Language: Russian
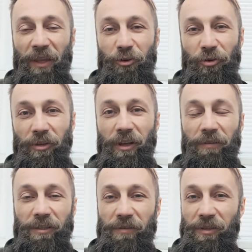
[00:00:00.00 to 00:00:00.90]
Еще
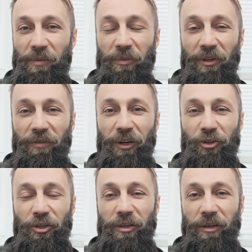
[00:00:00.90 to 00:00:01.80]
недавно совсем было
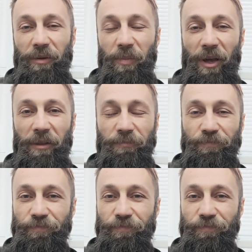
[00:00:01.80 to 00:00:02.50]
24,5,